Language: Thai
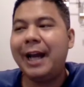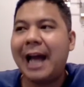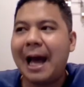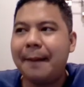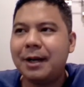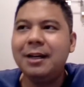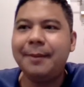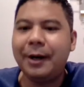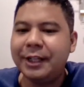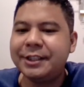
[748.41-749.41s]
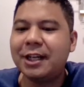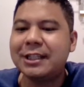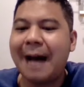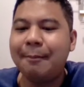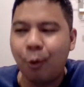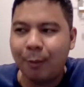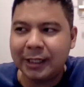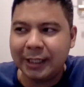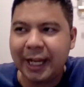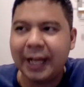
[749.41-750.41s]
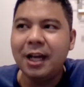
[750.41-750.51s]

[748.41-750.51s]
นะครับก็คือ Prentiss ก็ตามบุกมาถึงนี่